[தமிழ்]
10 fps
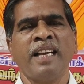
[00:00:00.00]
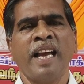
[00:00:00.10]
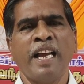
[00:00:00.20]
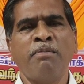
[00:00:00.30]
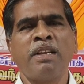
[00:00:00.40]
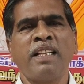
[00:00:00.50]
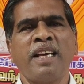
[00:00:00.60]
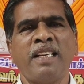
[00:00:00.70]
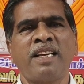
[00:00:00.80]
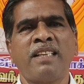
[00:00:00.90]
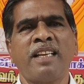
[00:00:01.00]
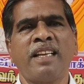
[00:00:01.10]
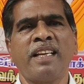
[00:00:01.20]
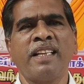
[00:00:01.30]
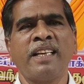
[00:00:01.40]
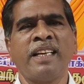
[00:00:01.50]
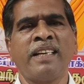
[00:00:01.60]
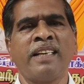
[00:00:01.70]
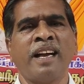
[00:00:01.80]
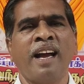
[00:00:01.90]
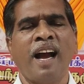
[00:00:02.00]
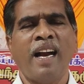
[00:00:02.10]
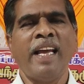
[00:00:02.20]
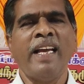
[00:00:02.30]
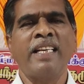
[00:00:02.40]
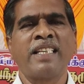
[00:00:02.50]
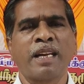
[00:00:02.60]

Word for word: எகிப்திய தேசத்திலிருந்து அநேக